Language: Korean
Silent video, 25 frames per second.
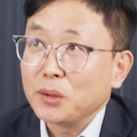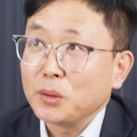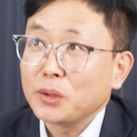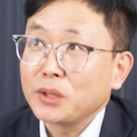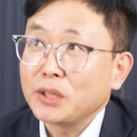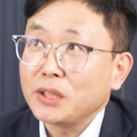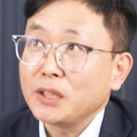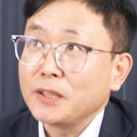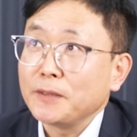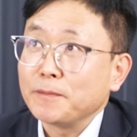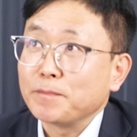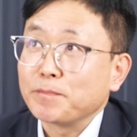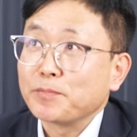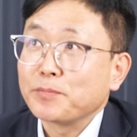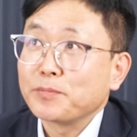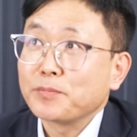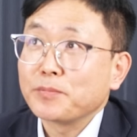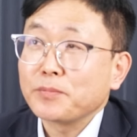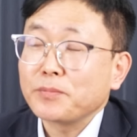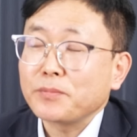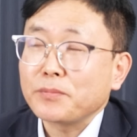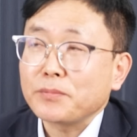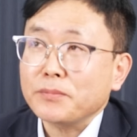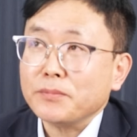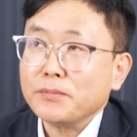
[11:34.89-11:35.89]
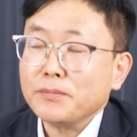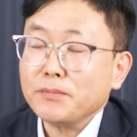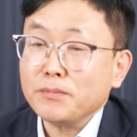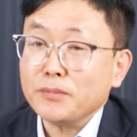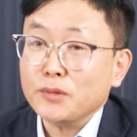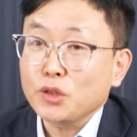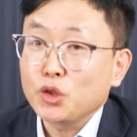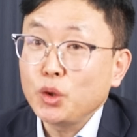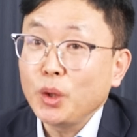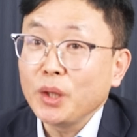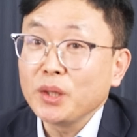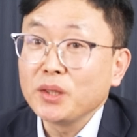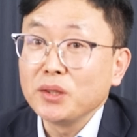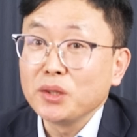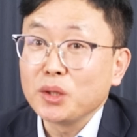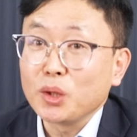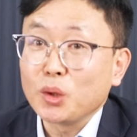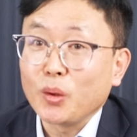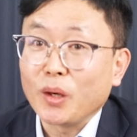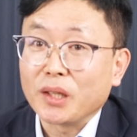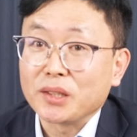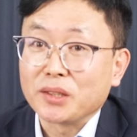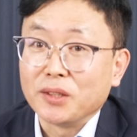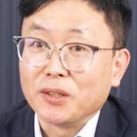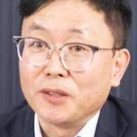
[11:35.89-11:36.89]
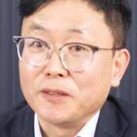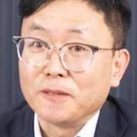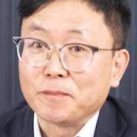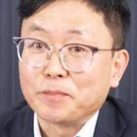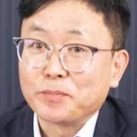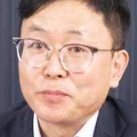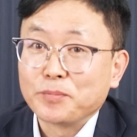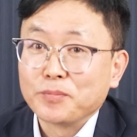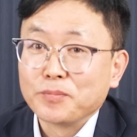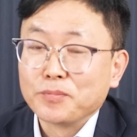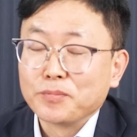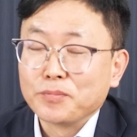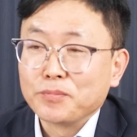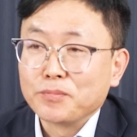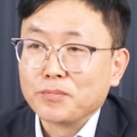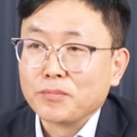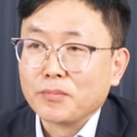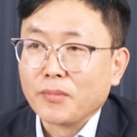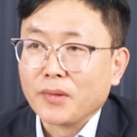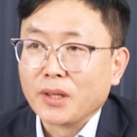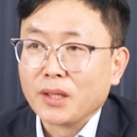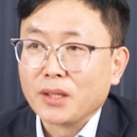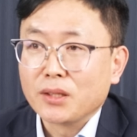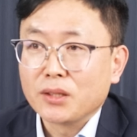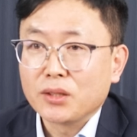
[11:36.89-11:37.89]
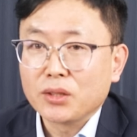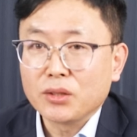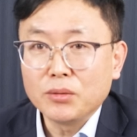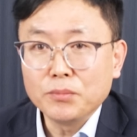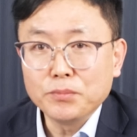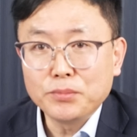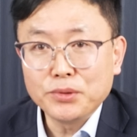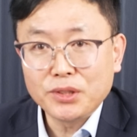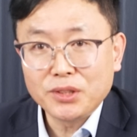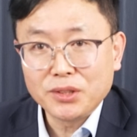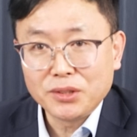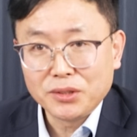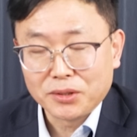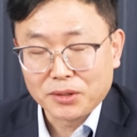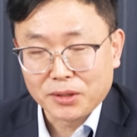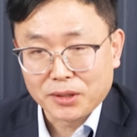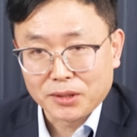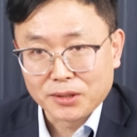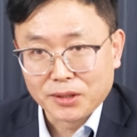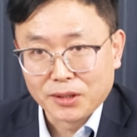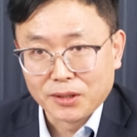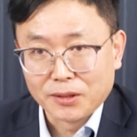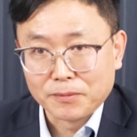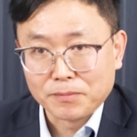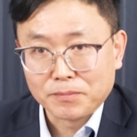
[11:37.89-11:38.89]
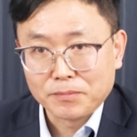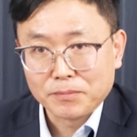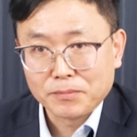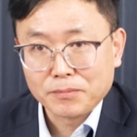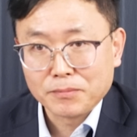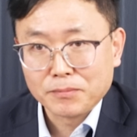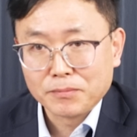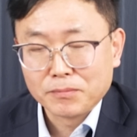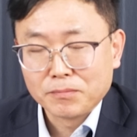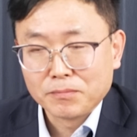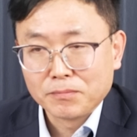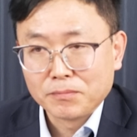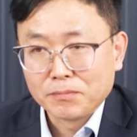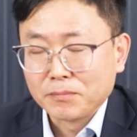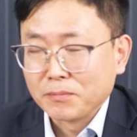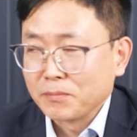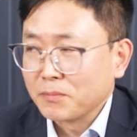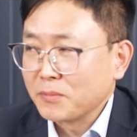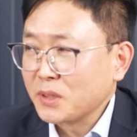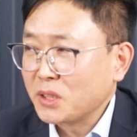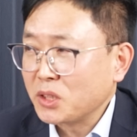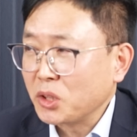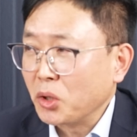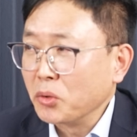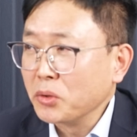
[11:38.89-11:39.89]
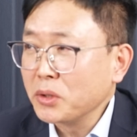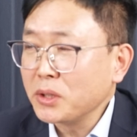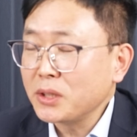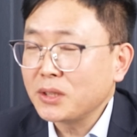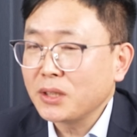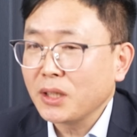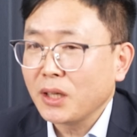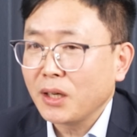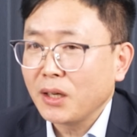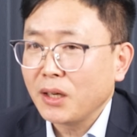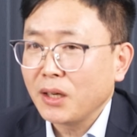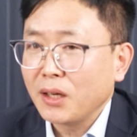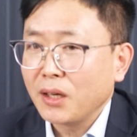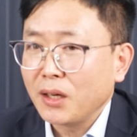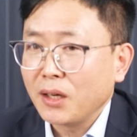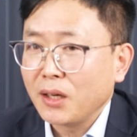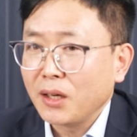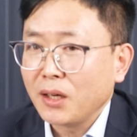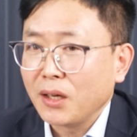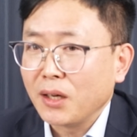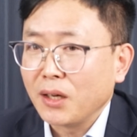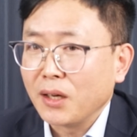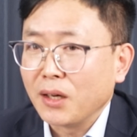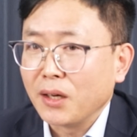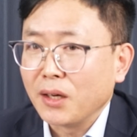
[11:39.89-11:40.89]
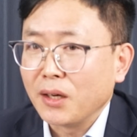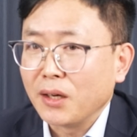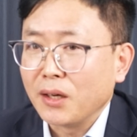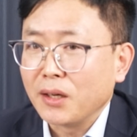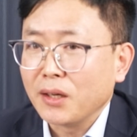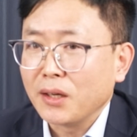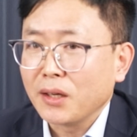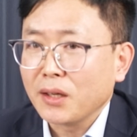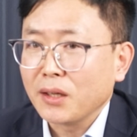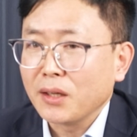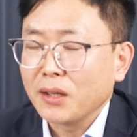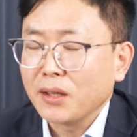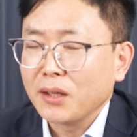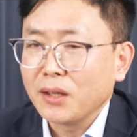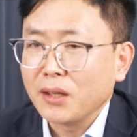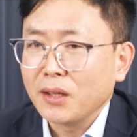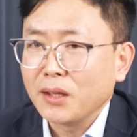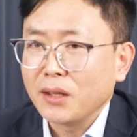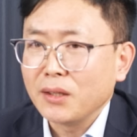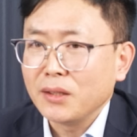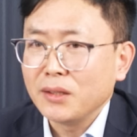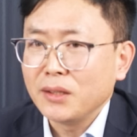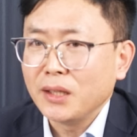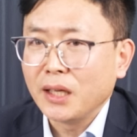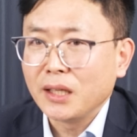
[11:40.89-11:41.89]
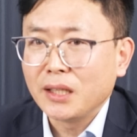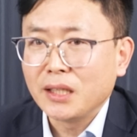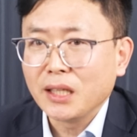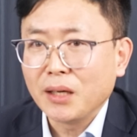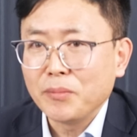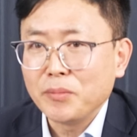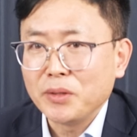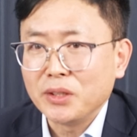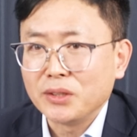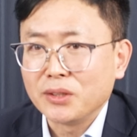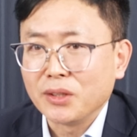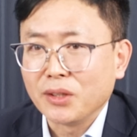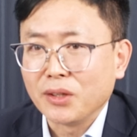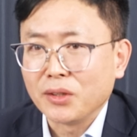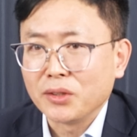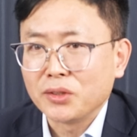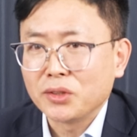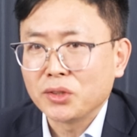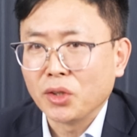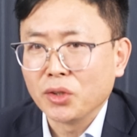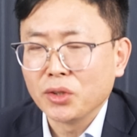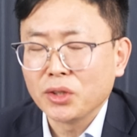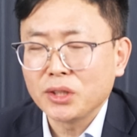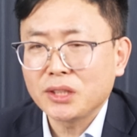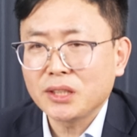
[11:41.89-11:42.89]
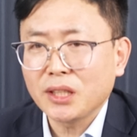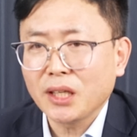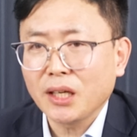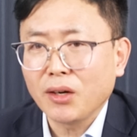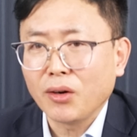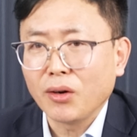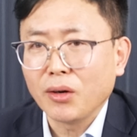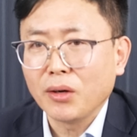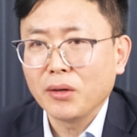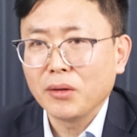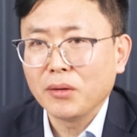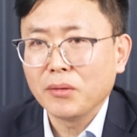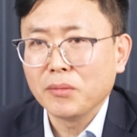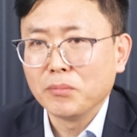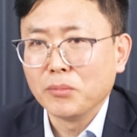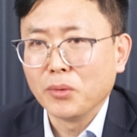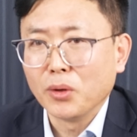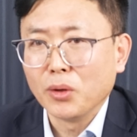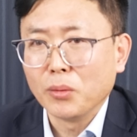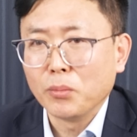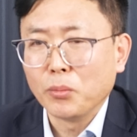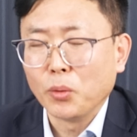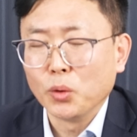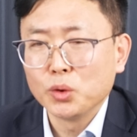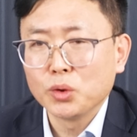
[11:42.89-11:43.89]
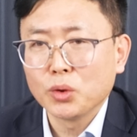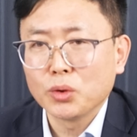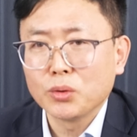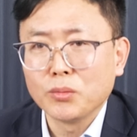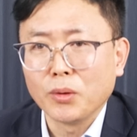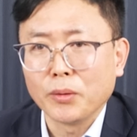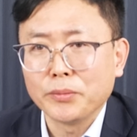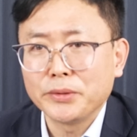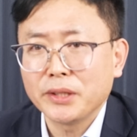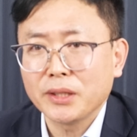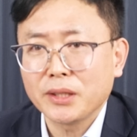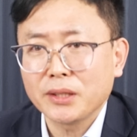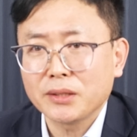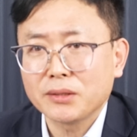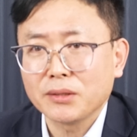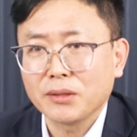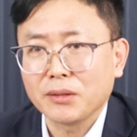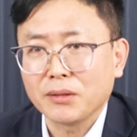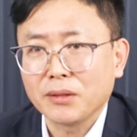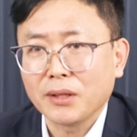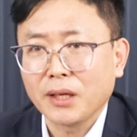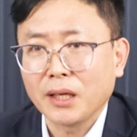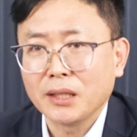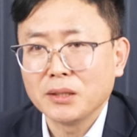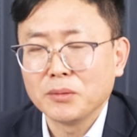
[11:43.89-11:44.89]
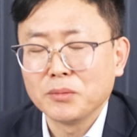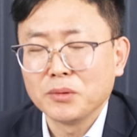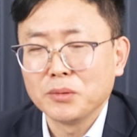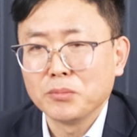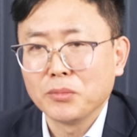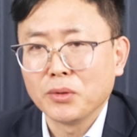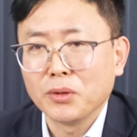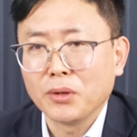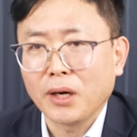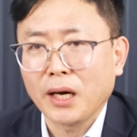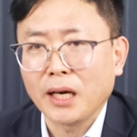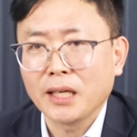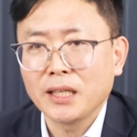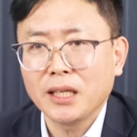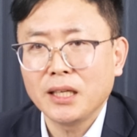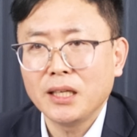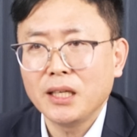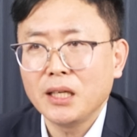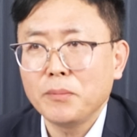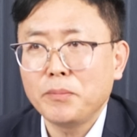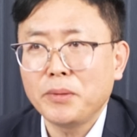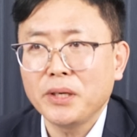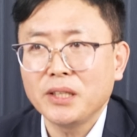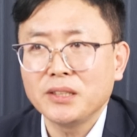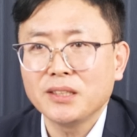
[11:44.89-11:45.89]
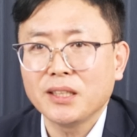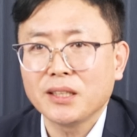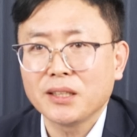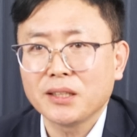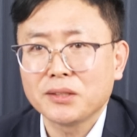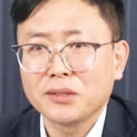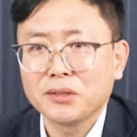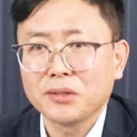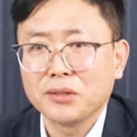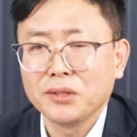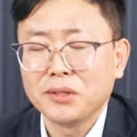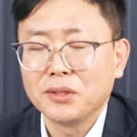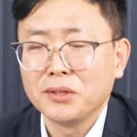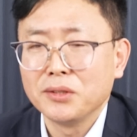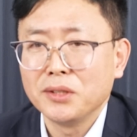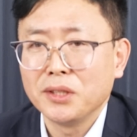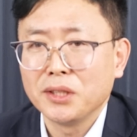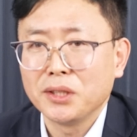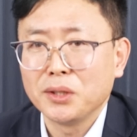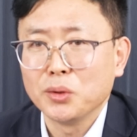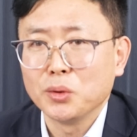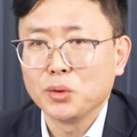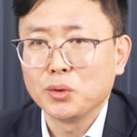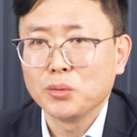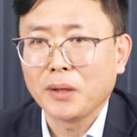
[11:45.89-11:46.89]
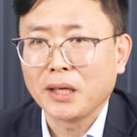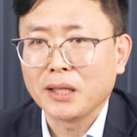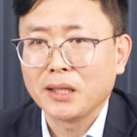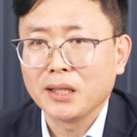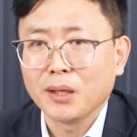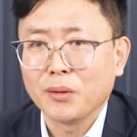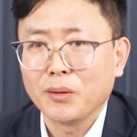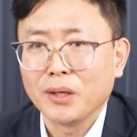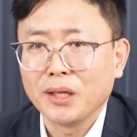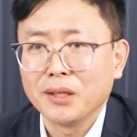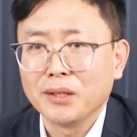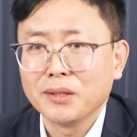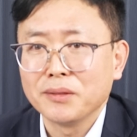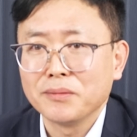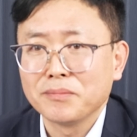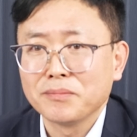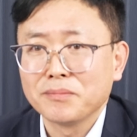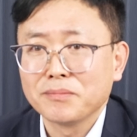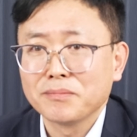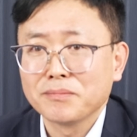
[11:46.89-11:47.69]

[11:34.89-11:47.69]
혹시 최근 들어와서 트럼프 진영에서 전기차 얘기하면서 전기차 뭐 보조금 없애겠어 아니면 뭐 IRA 폐지하겠어 이런 얘기 요즘 안 나와요.